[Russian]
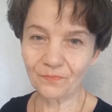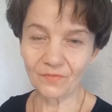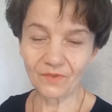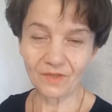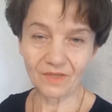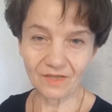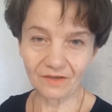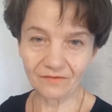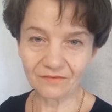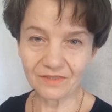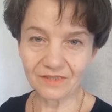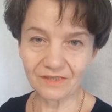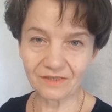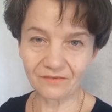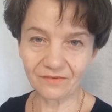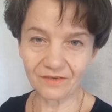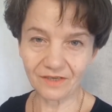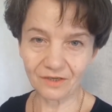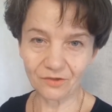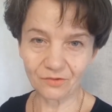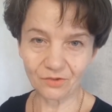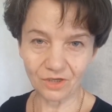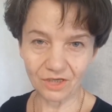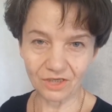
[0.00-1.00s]
Я
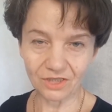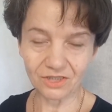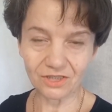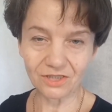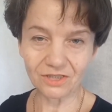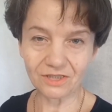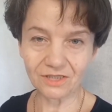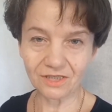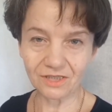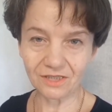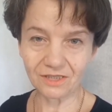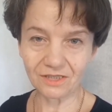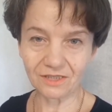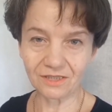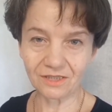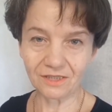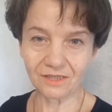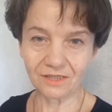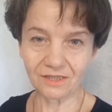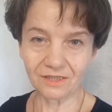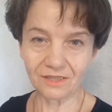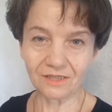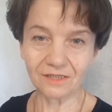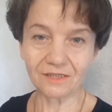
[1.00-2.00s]
выставляю каждый день
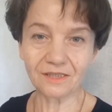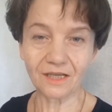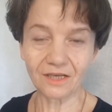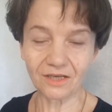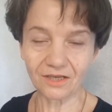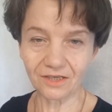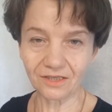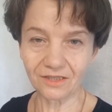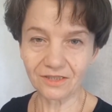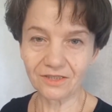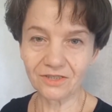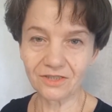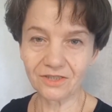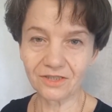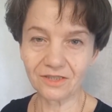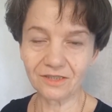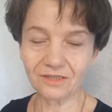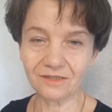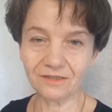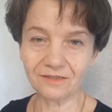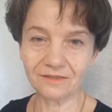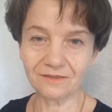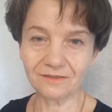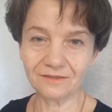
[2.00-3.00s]

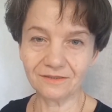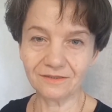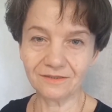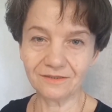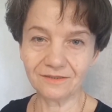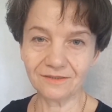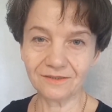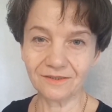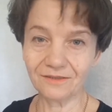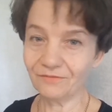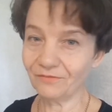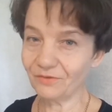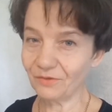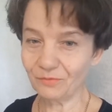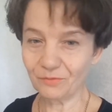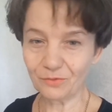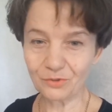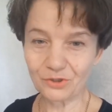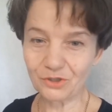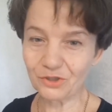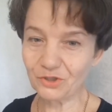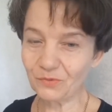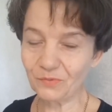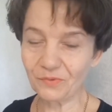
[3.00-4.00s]
тарелочки. Вы
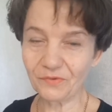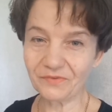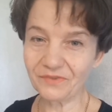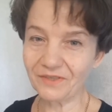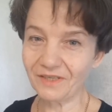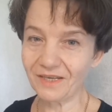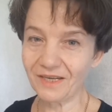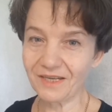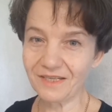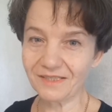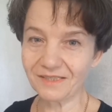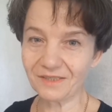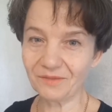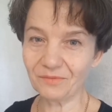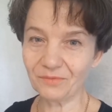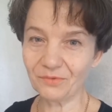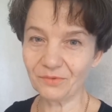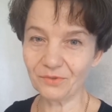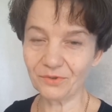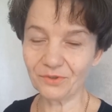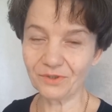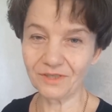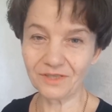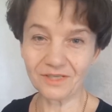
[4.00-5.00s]
можете повторять за
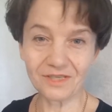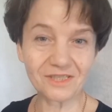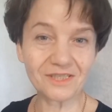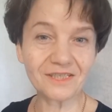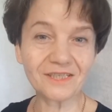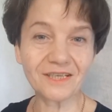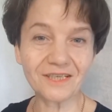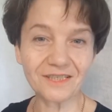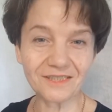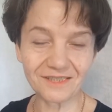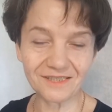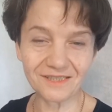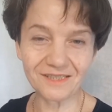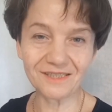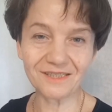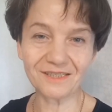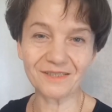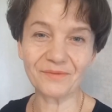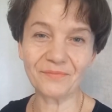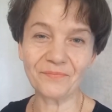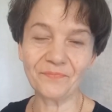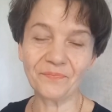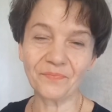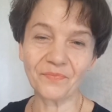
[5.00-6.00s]
мной, если
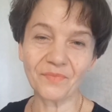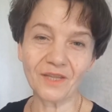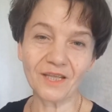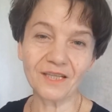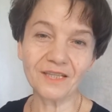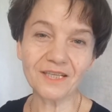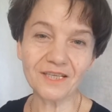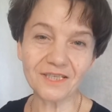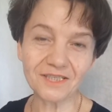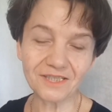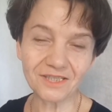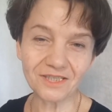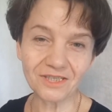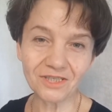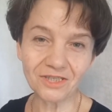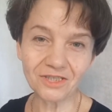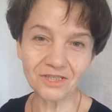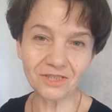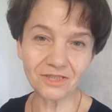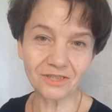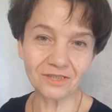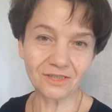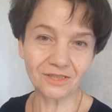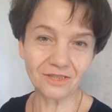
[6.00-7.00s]
хотите
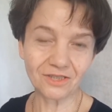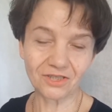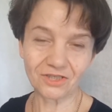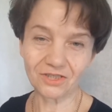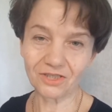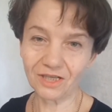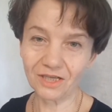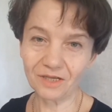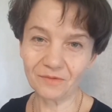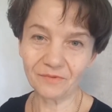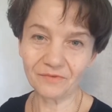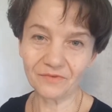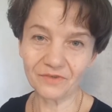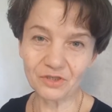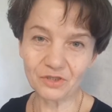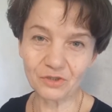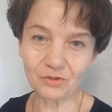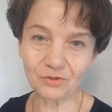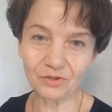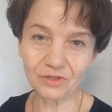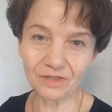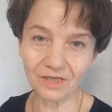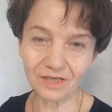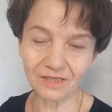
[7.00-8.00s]
достичь желаемого
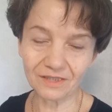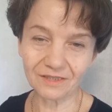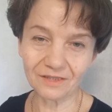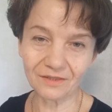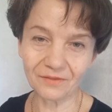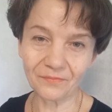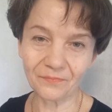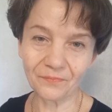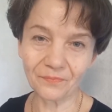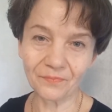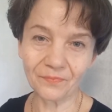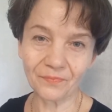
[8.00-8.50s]
результата.